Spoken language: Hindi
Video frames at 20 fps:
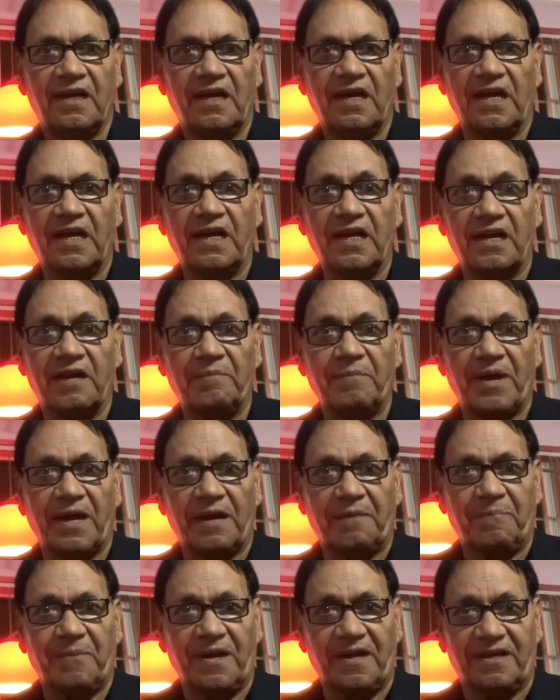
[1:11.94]
अगर हमारा
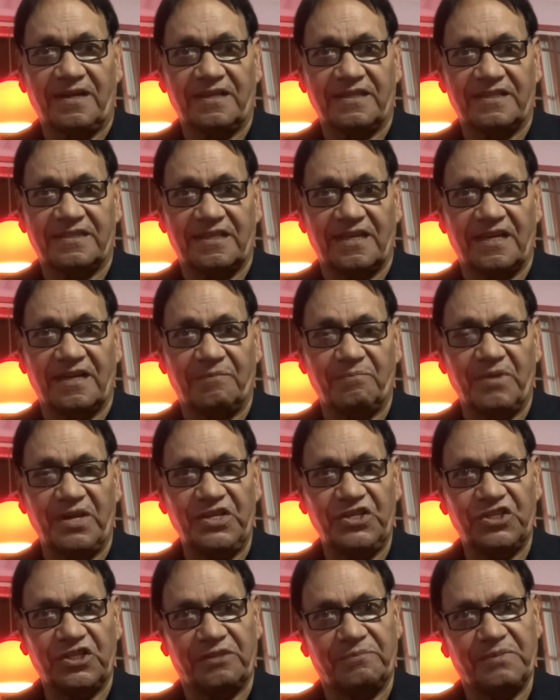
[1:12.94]
पाकिस्तान
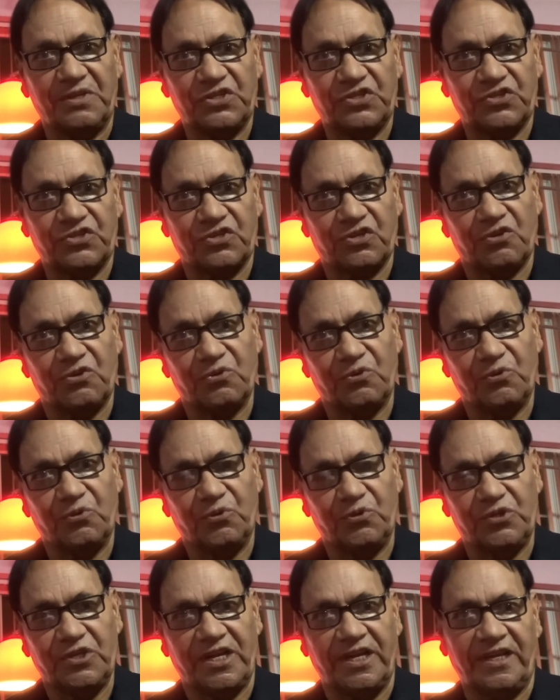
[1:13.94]
मीशत में स्ट्रांग हो
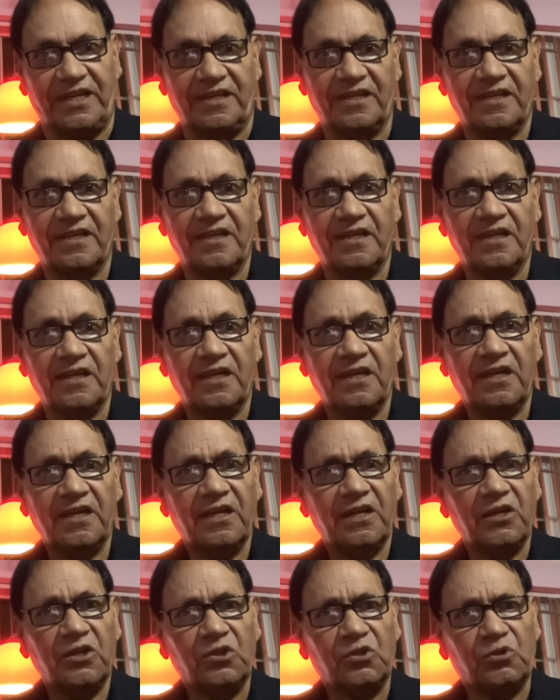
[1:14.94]
जाए
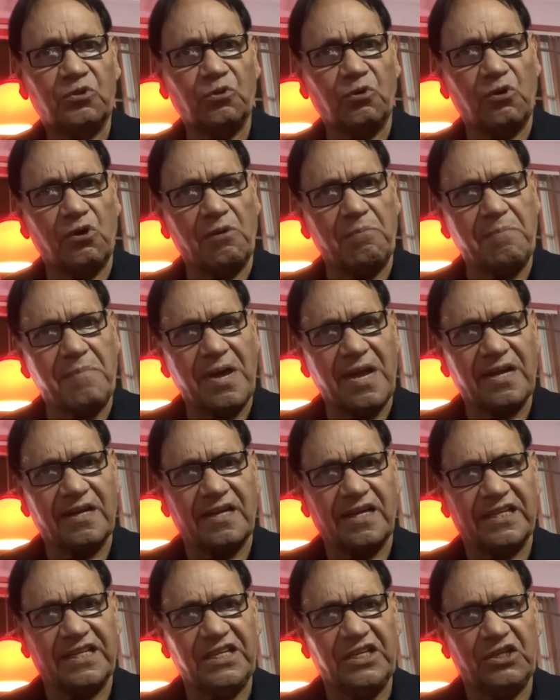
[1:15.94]
तो अमेरिका
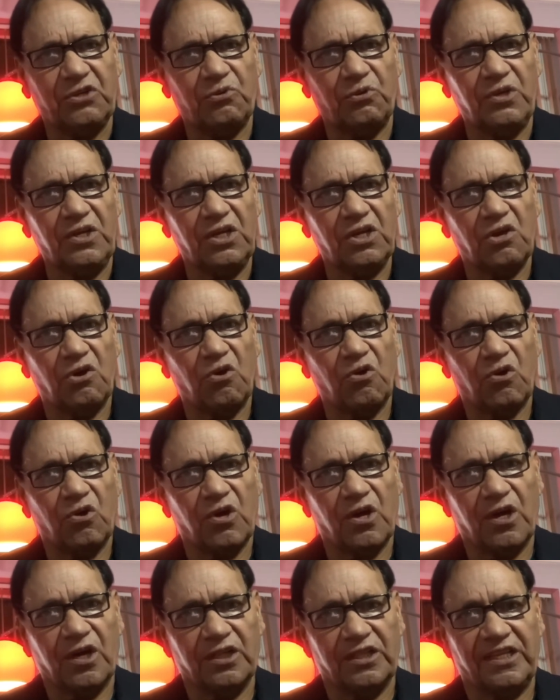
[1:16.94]
की कोई
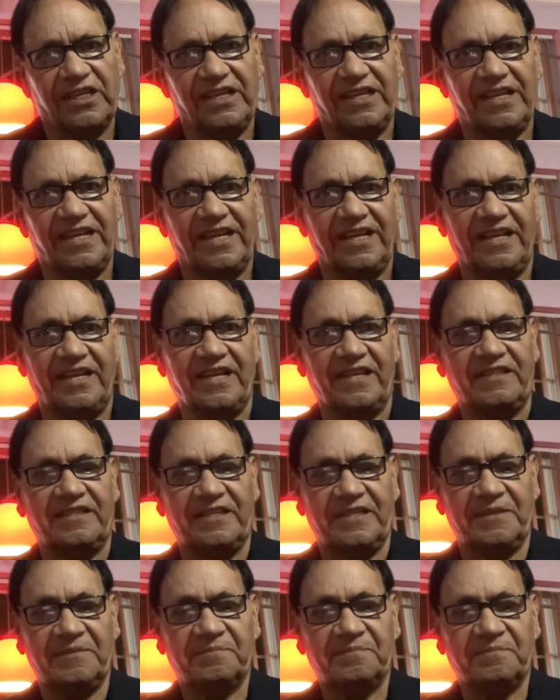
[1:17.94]
औकात ही नहीं रहती